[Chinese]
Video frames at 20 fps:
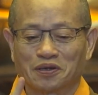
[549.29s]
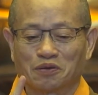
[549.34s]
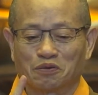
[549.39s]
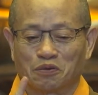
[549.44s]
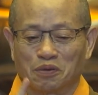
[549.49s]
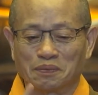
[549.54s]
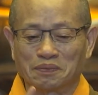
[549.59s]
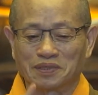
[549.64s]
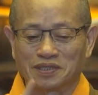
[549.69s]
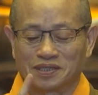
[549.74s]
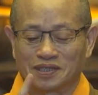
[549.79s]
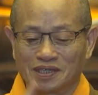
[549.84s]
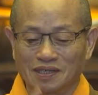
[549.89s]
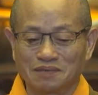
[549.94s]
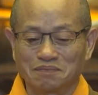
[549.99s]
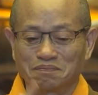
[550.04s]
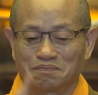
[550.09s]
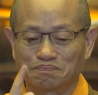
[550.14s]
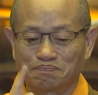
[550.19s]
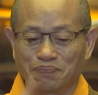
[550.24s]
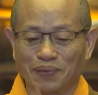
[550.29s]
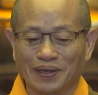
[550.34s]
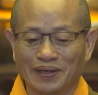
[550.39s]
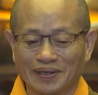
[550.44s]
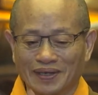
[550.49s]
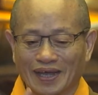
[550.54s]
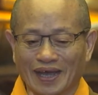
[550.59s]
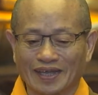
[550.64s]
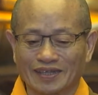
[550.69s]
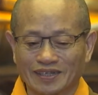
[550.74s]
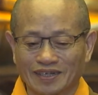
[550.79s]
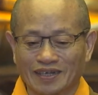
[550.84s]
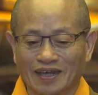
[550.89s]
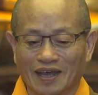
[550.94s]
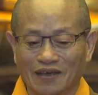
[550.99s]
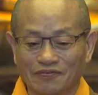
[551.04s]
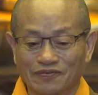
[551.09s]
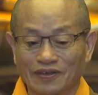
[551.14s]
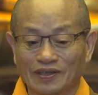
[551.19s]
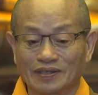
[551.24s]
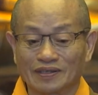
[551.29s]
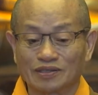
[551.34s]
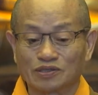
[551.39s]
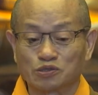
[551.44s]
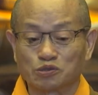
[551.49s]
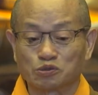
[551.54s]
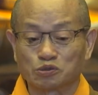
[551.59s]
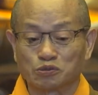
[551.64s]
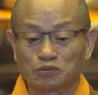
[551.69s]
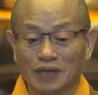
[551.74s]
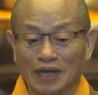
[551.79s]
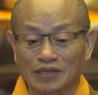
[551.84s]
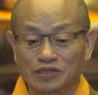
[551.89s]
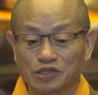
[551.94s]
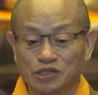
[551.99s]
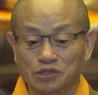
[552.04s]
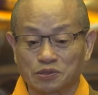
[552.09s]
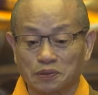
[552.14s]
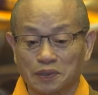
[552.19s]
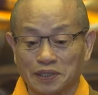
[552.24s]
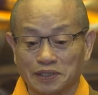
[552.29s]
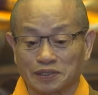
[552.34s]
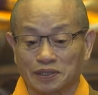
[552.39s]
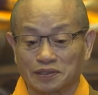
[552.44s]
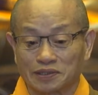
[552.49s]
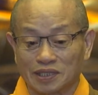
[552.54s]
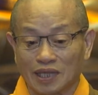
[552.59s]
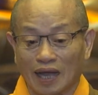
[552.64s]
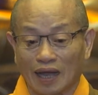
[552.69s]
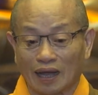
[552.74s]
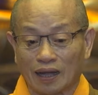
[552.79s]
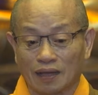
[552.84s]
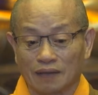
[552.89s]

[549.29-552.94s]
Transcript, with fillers: 我们心本来的那份如来智慧德相，